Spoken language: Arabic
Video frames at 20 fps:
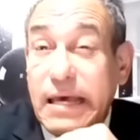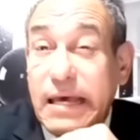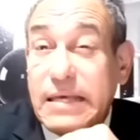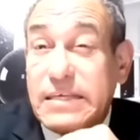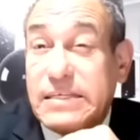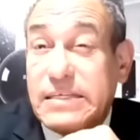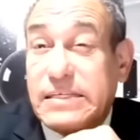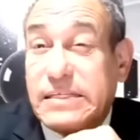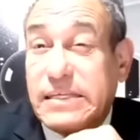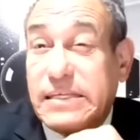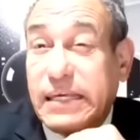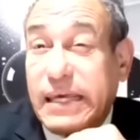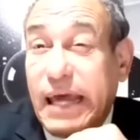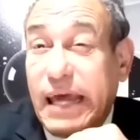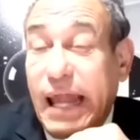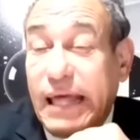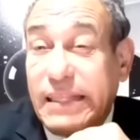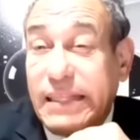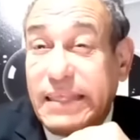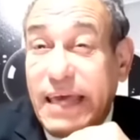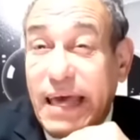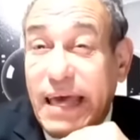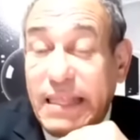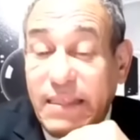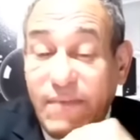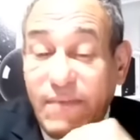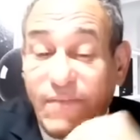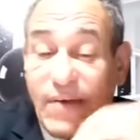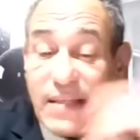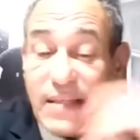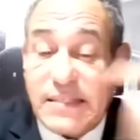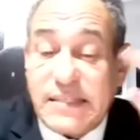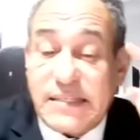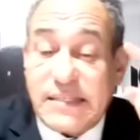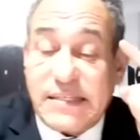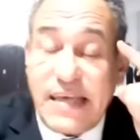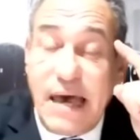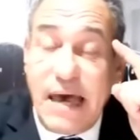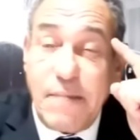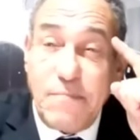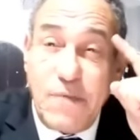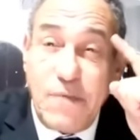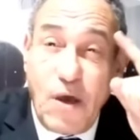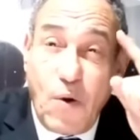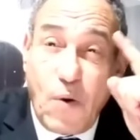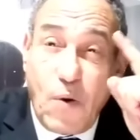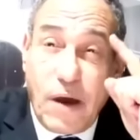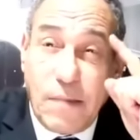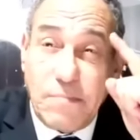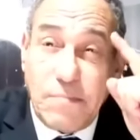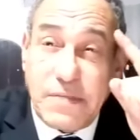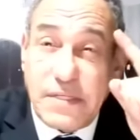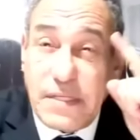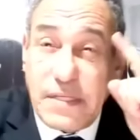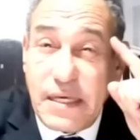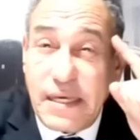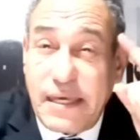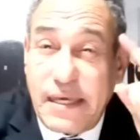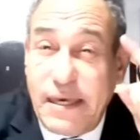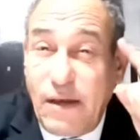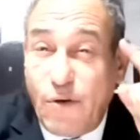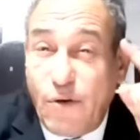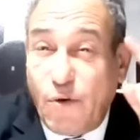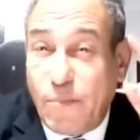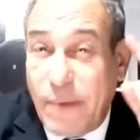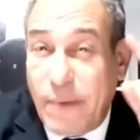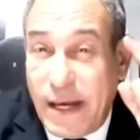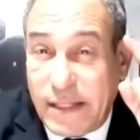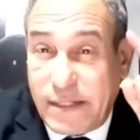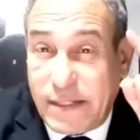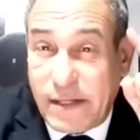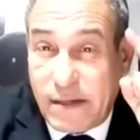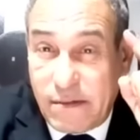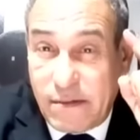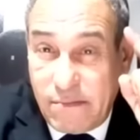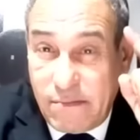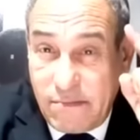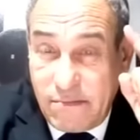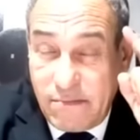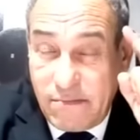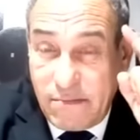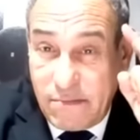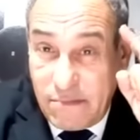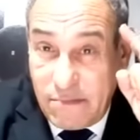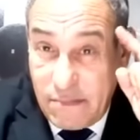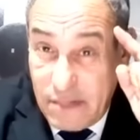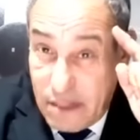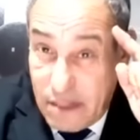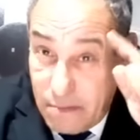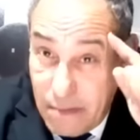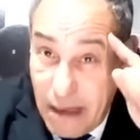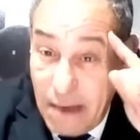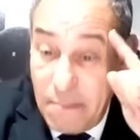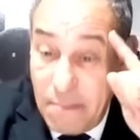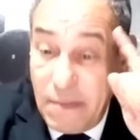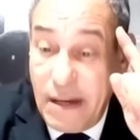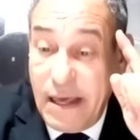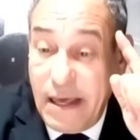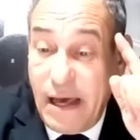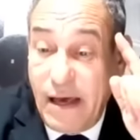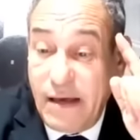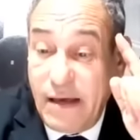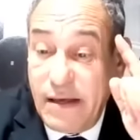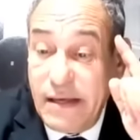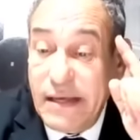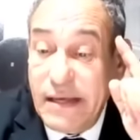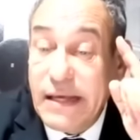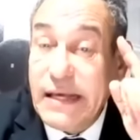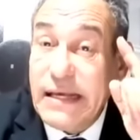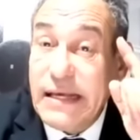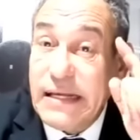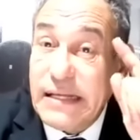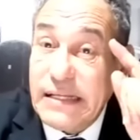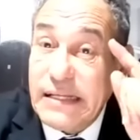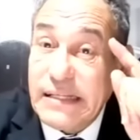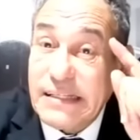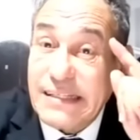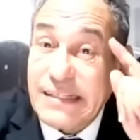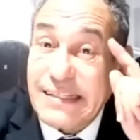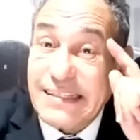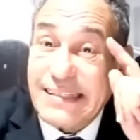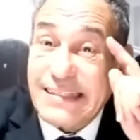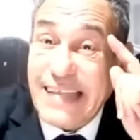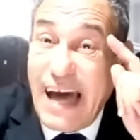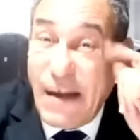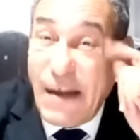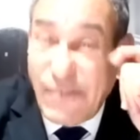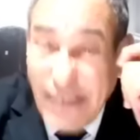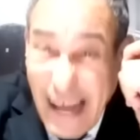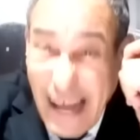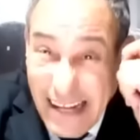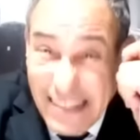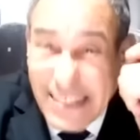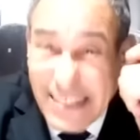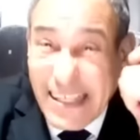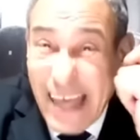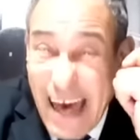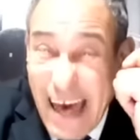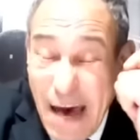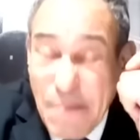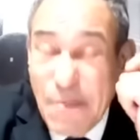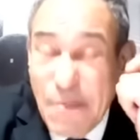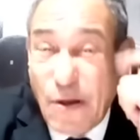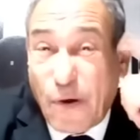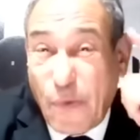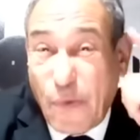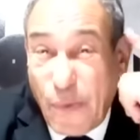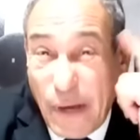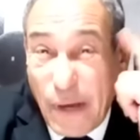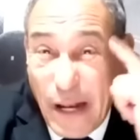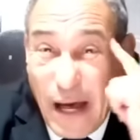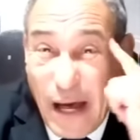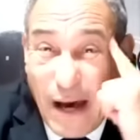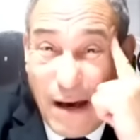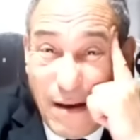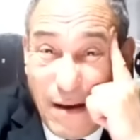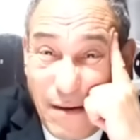السكة هذه هذه فيها 950 كيلومتر سمع مليح تعرف شحال تستقام الكويلة